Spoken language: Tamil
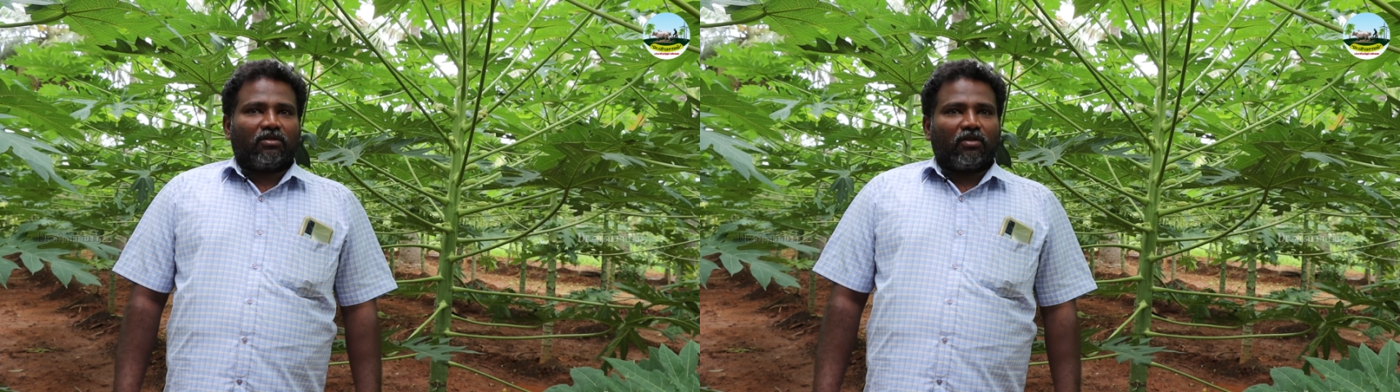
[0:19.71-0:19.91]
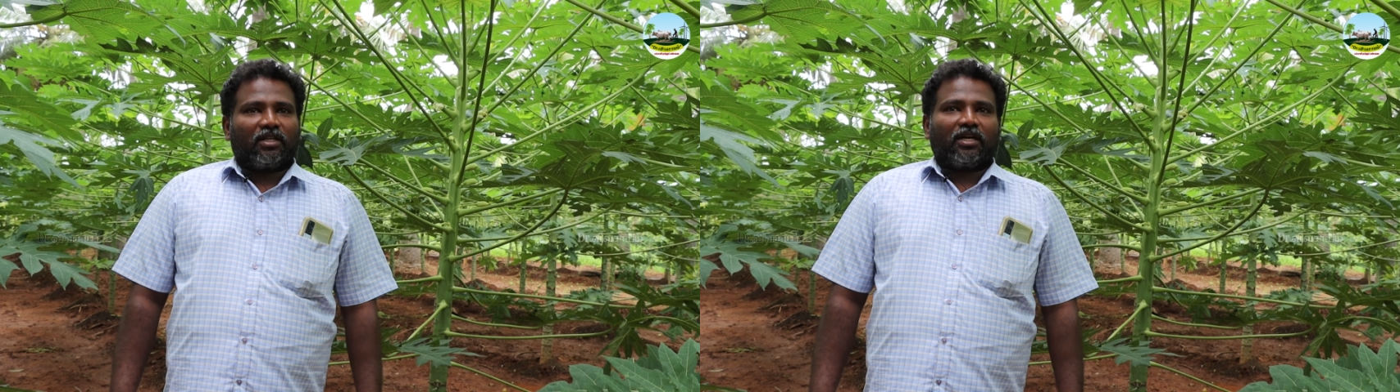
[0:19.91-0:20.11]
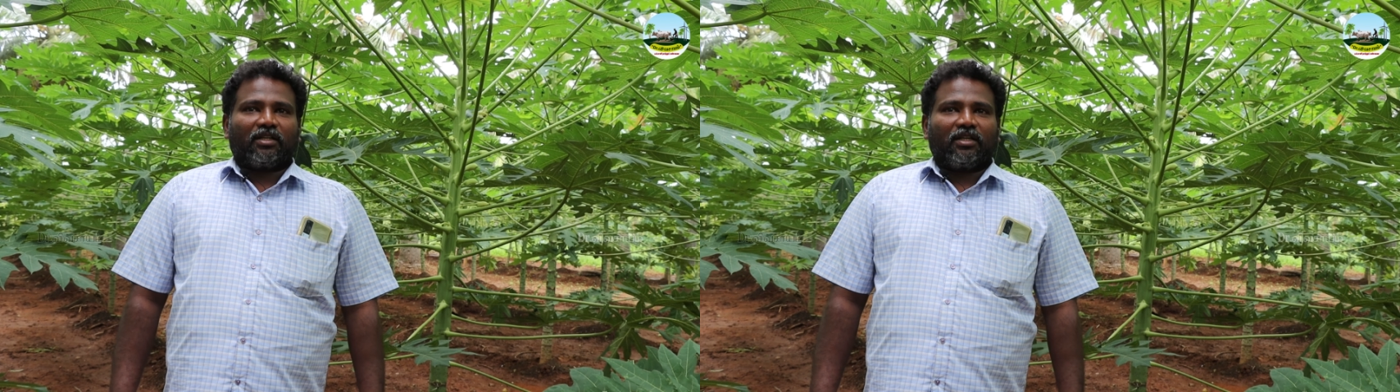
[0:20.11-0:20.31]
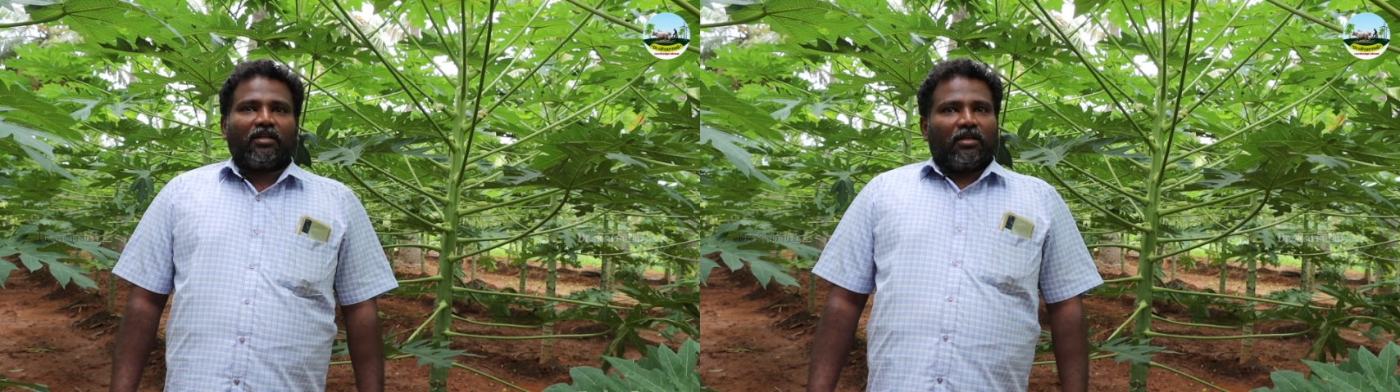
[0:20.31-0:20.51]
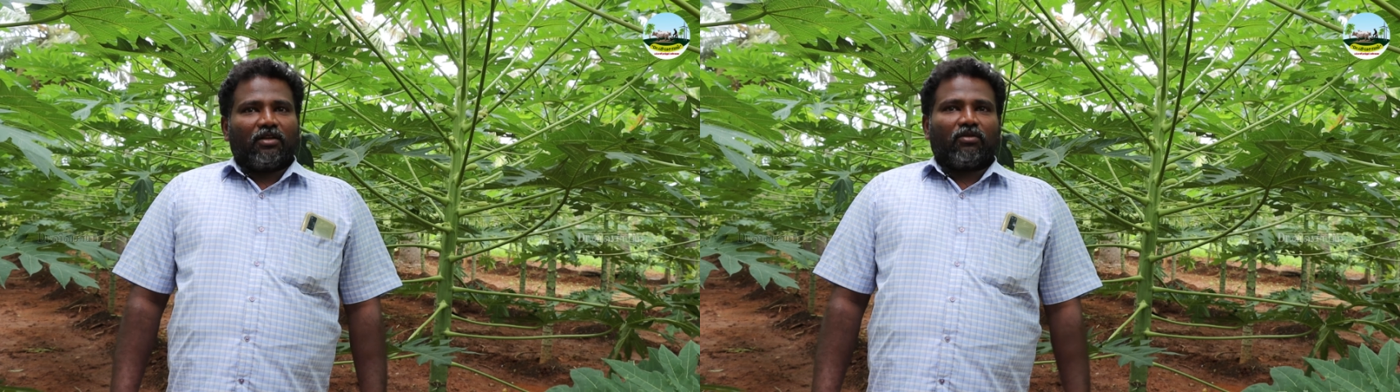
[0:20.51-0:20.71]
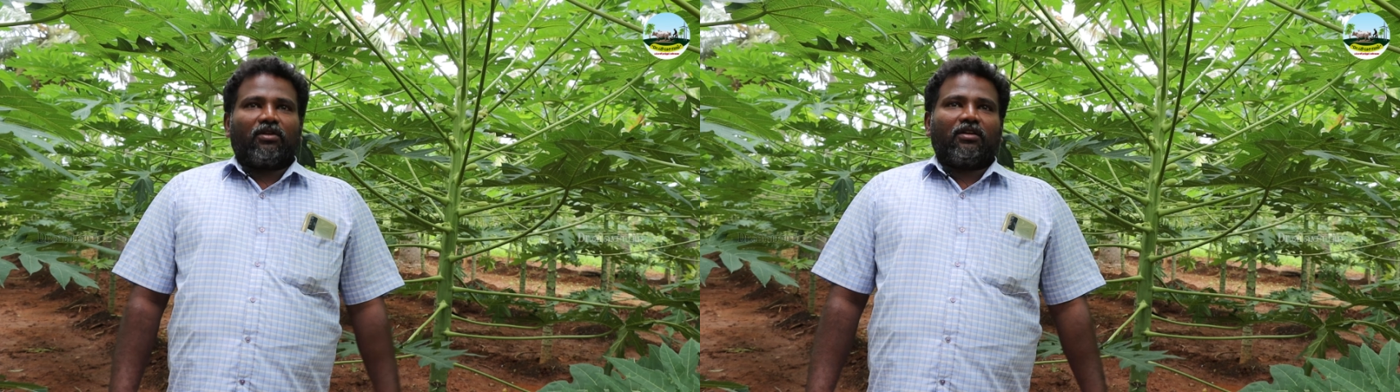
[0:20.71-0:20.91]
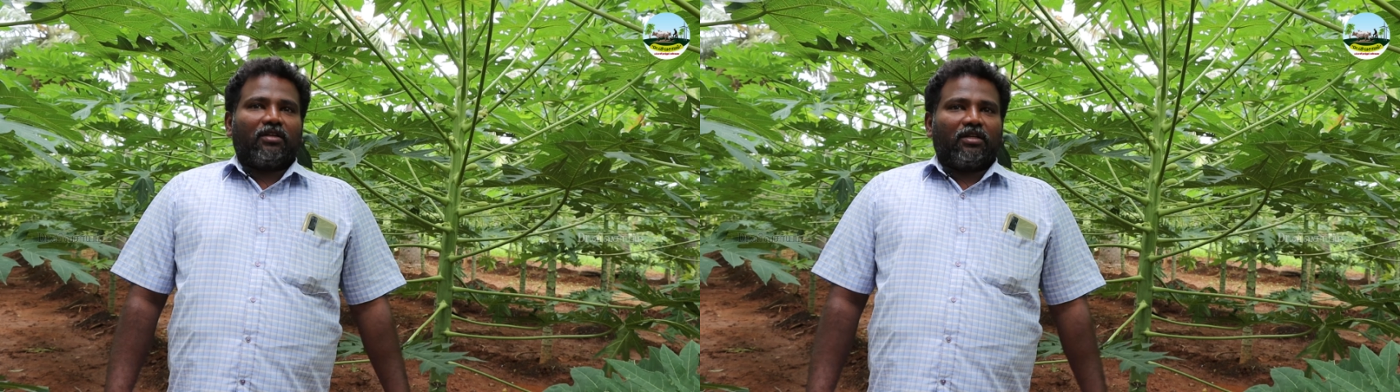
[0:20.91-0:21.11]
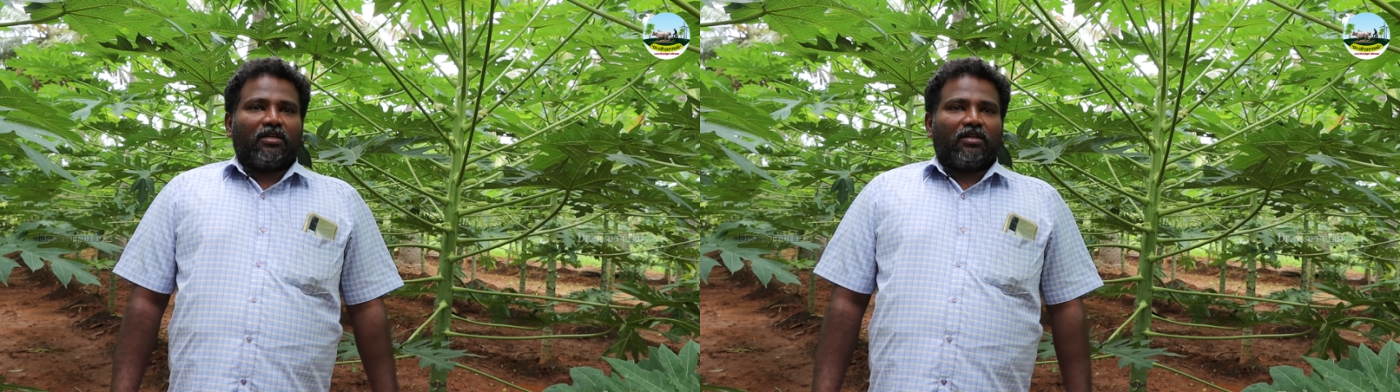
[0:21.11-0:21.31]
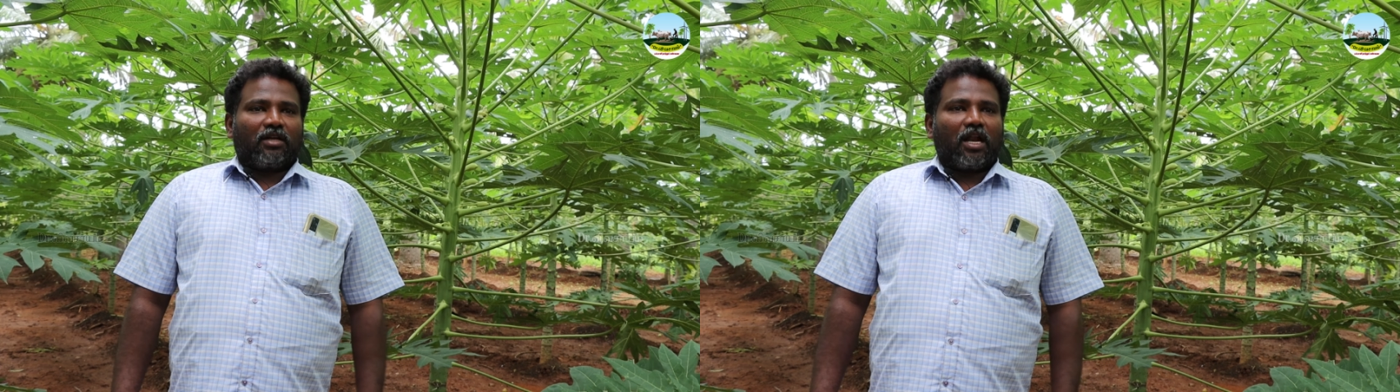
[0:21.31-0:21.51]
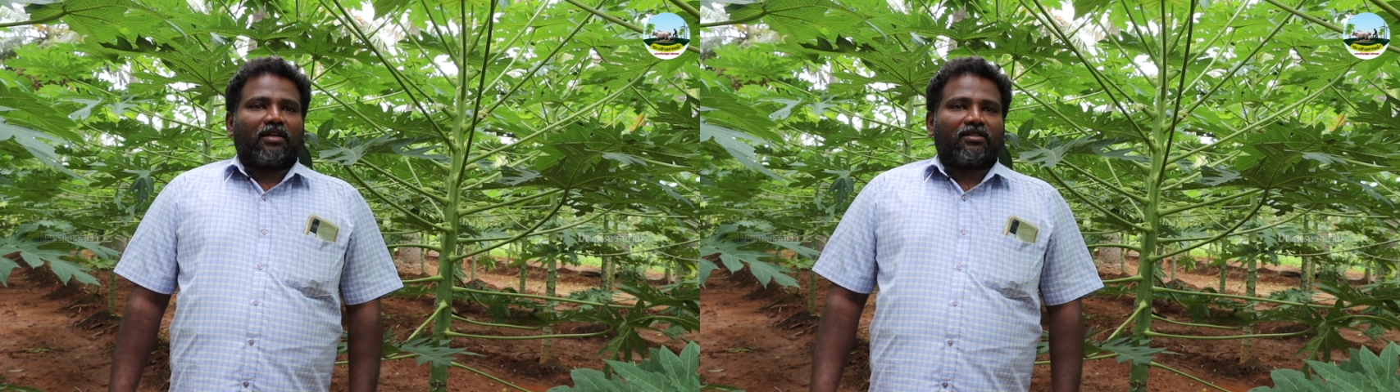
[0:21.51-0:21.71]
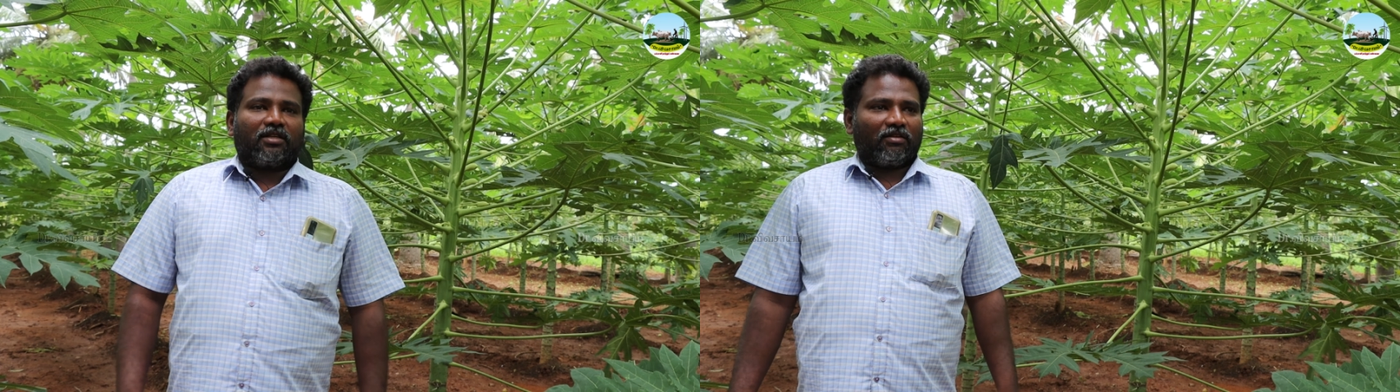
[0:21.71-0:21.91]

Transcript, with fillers: நோய் தாக்கத்தை எதிர்கொண்டு நல்லா இருக்கு